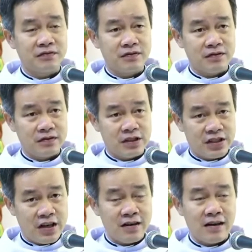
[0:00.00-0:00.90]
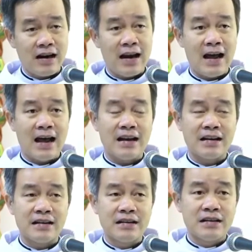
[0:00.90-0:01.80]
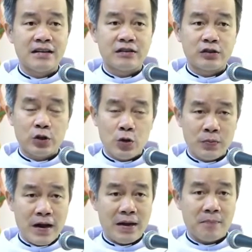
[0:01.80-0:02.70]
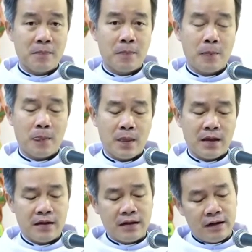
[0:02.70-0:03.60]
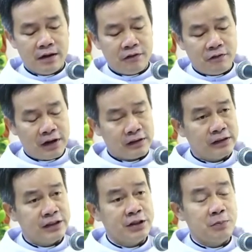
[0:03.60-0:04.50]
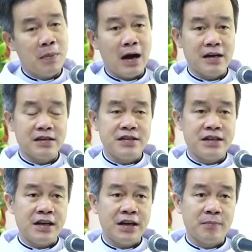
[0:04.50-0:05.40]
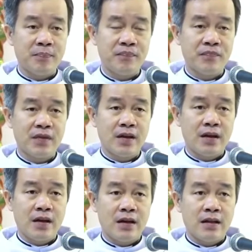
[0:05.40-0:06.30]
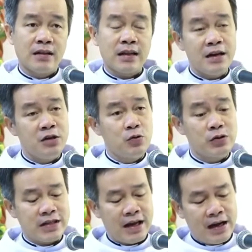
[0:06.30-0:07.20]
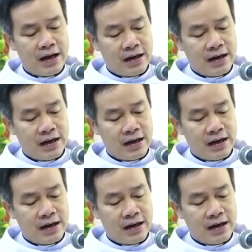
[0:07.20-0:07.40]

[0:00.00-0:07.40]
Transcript: rất là tốt đẹp vâng thương bạn chị em thánh du xe